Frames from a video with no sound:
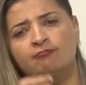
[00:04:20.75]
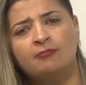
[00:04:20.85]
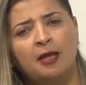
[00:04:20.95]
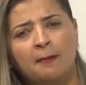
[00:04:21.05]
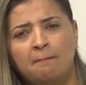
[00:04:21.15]

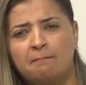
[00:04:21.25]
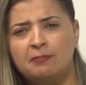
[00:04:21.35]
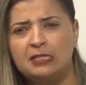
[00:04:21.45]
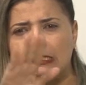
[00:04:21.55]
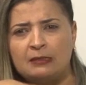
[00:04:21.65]
que, que
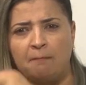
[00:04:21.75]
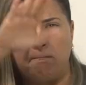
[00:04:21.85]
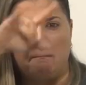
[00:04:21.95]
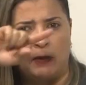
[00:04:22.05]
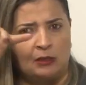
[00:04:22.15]
tá, está
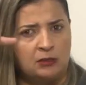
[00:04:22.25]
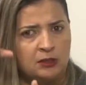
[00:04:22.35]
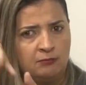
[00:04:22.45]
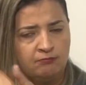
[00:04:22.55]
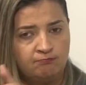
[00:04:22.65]
mais
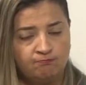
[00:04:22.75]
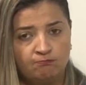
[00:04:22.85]
aprofundado.